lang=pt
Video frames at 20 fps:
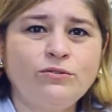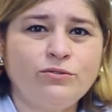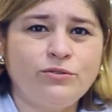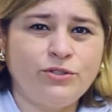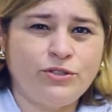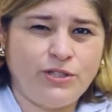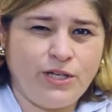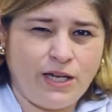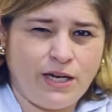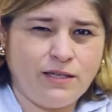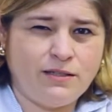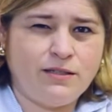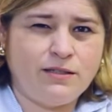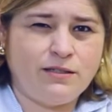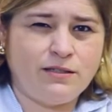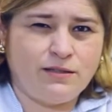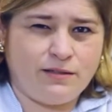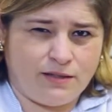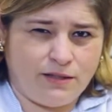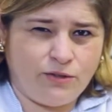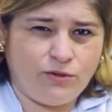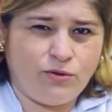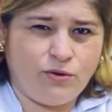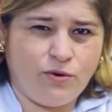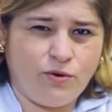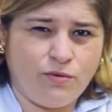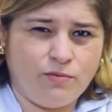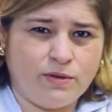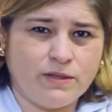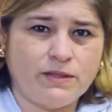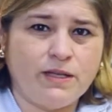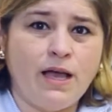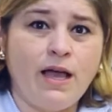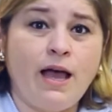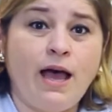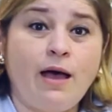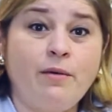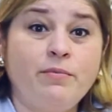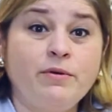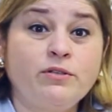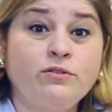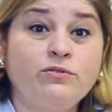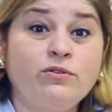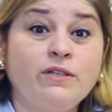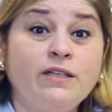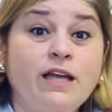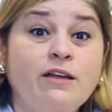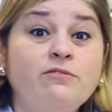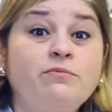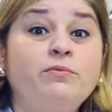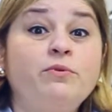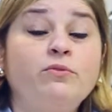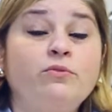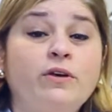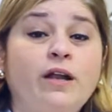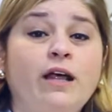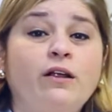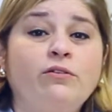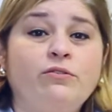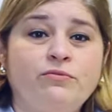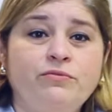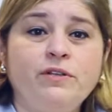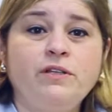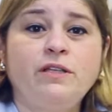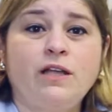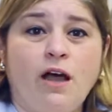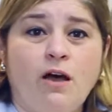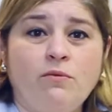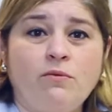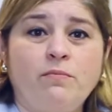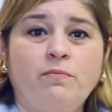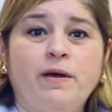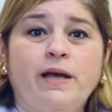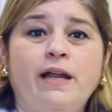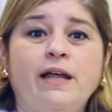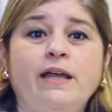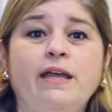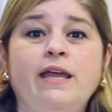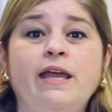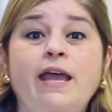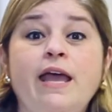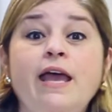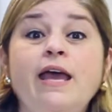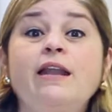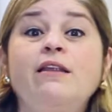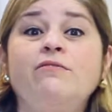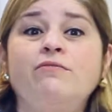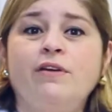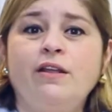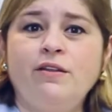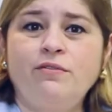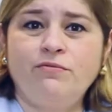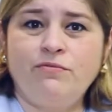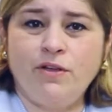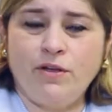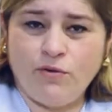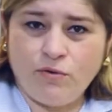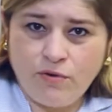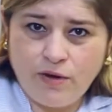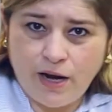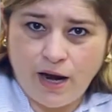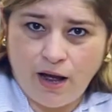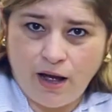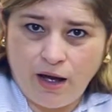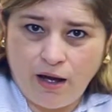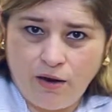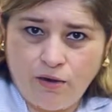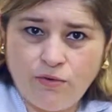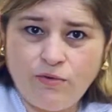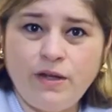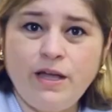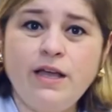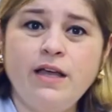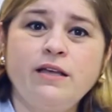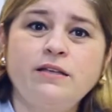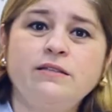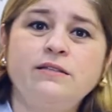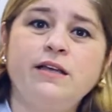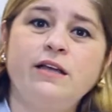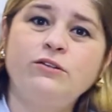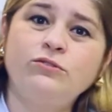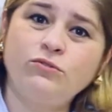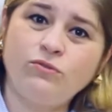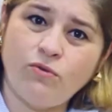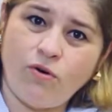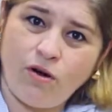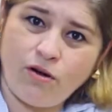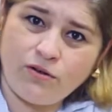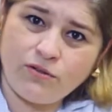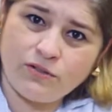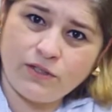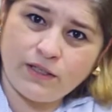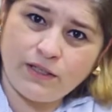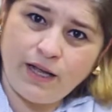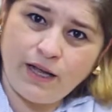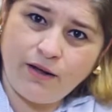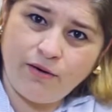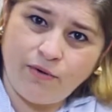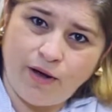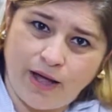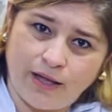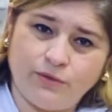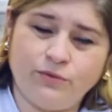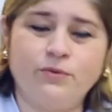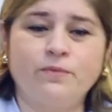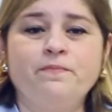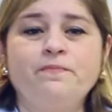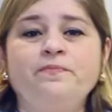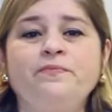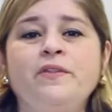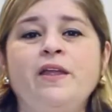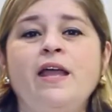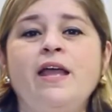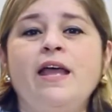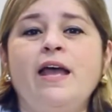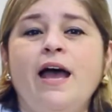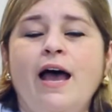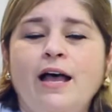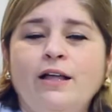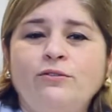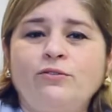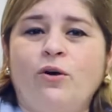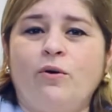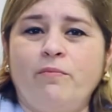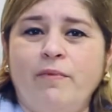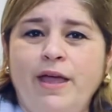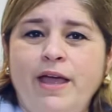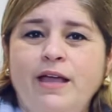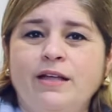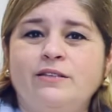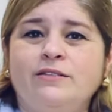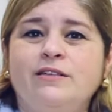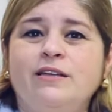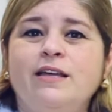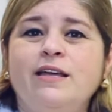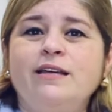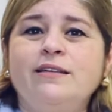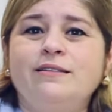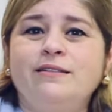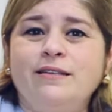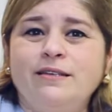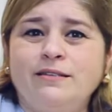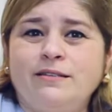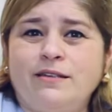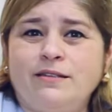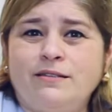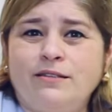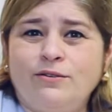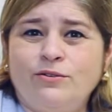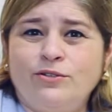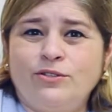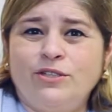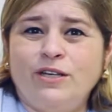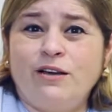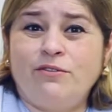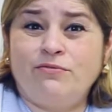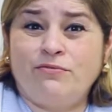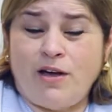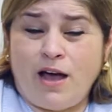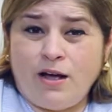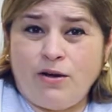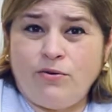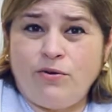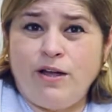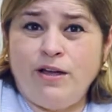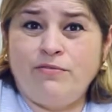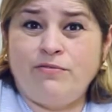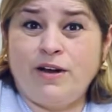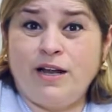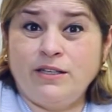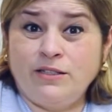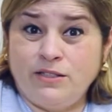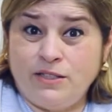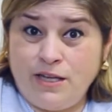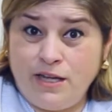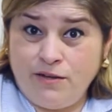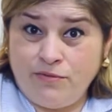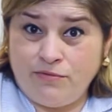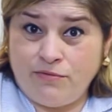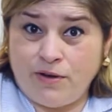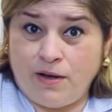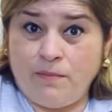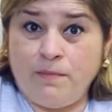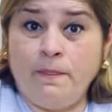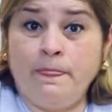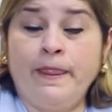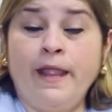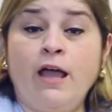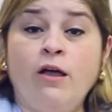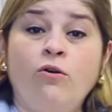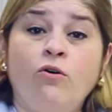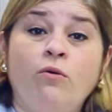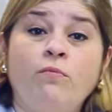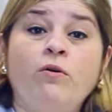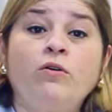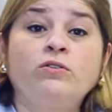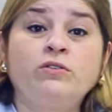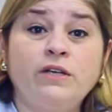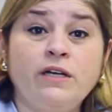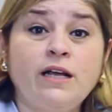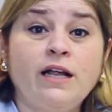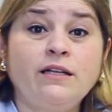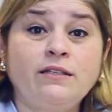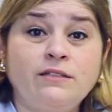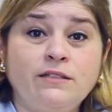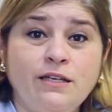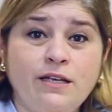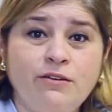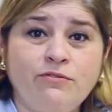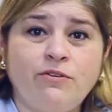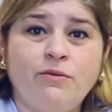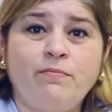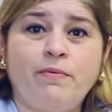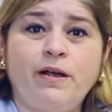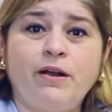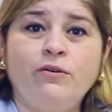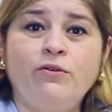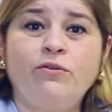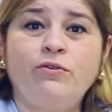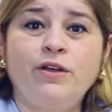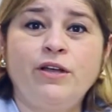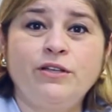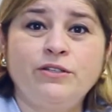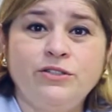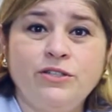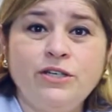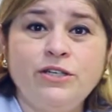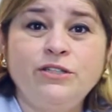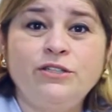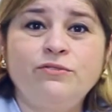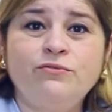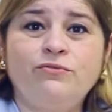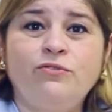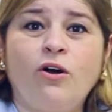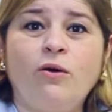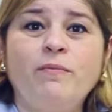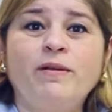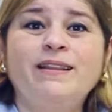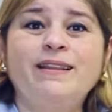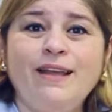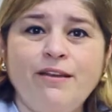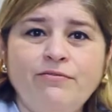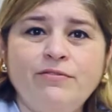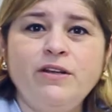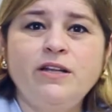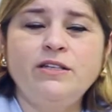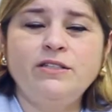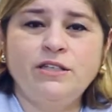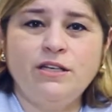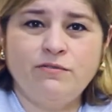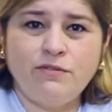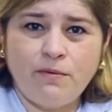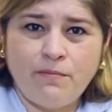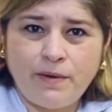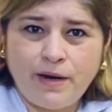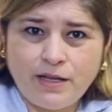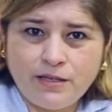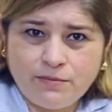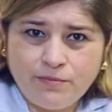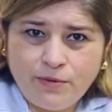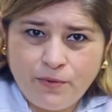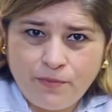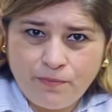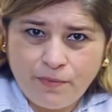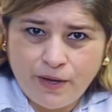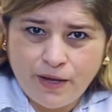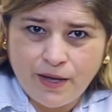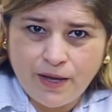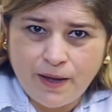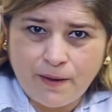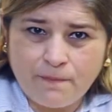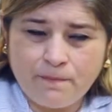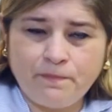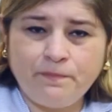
surgirem esses sintomas, a pessoa deve procurar o oftalmo para que ele verifique o grau e receite um óculos adequado. Atualmente, existe a cirurgia facorrefrativa como alternativa para corrigir de forma definitiva a presbiopia.